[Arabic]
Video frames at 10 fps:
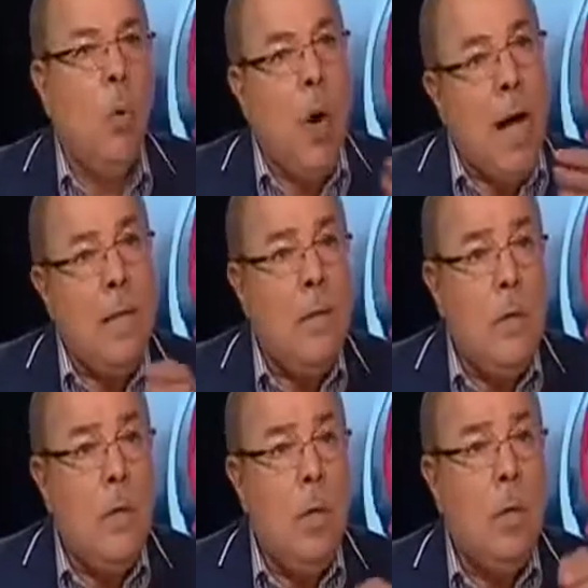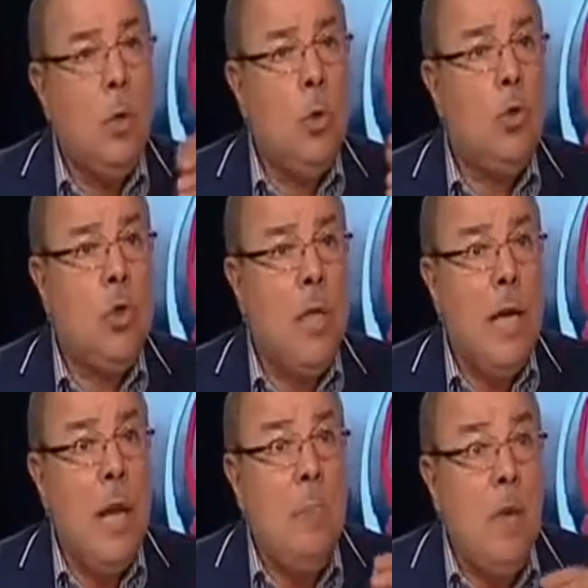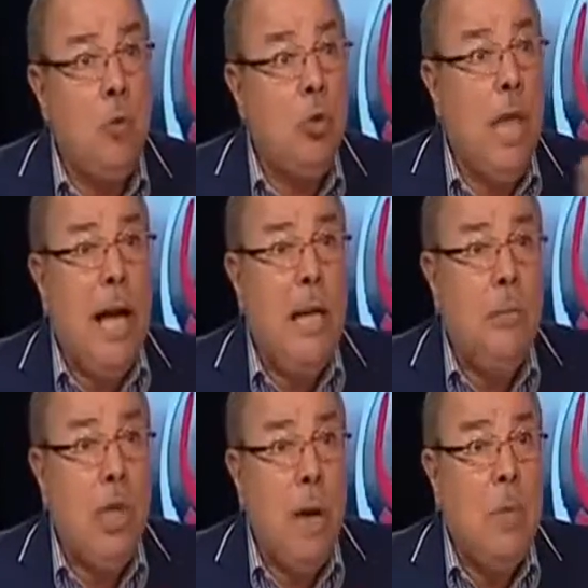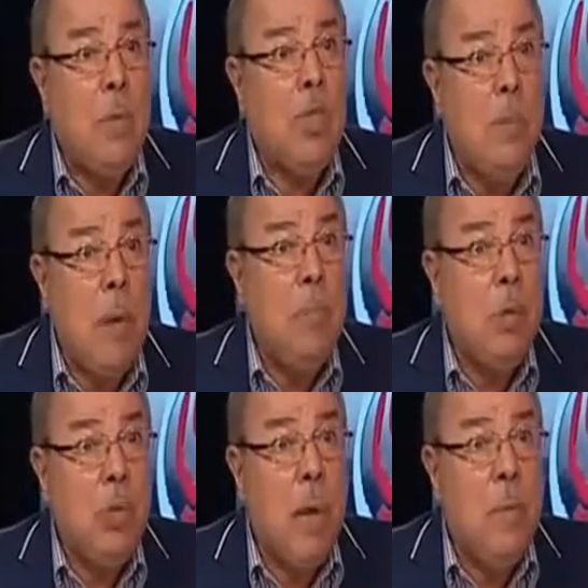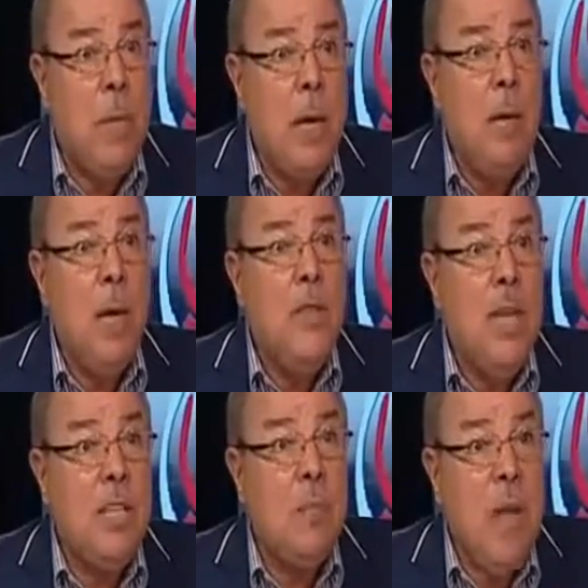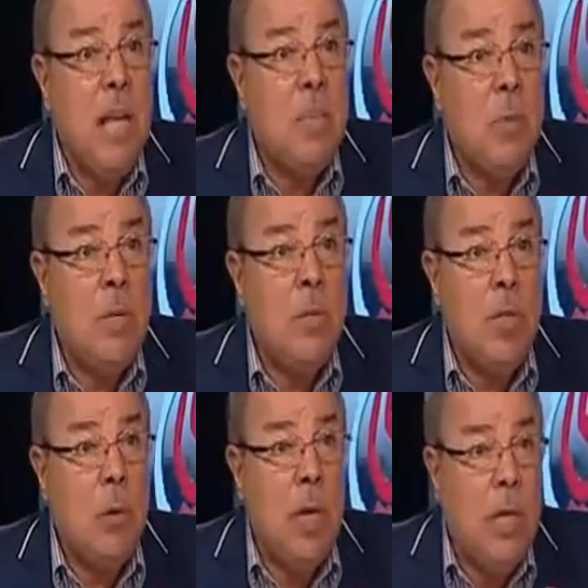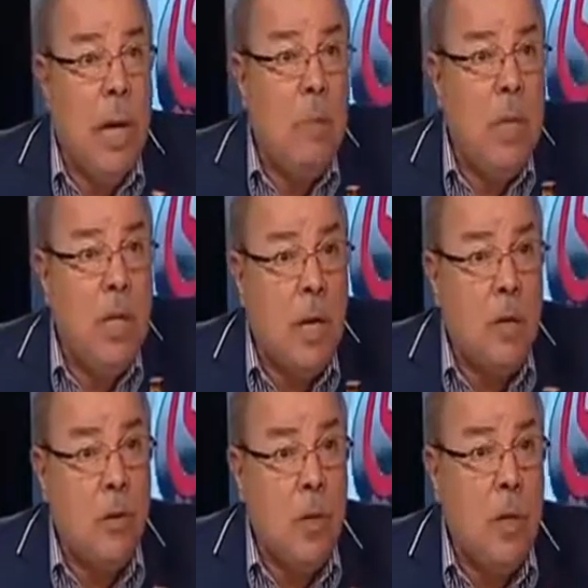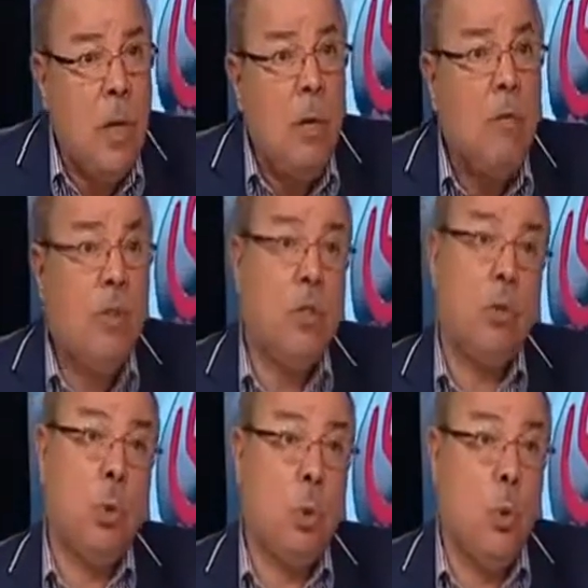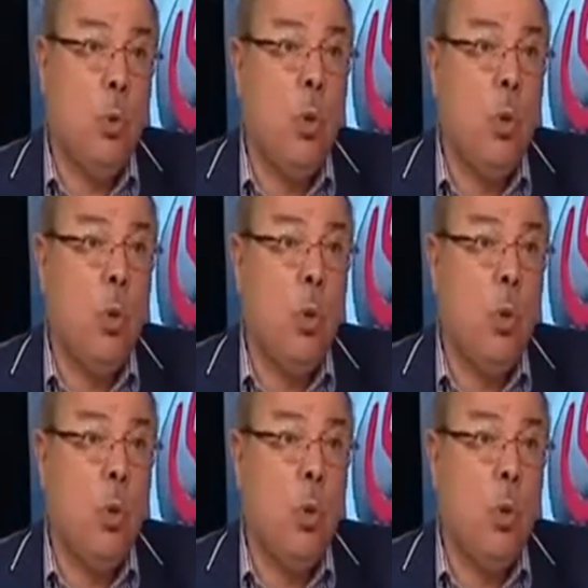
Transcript: وعندي نص سنة المفروض نعلم شعب شبابنا وشعبنا ان لازم نحاسب رئيس الدولة اللي جاب لنا خطة دي في ست شهور في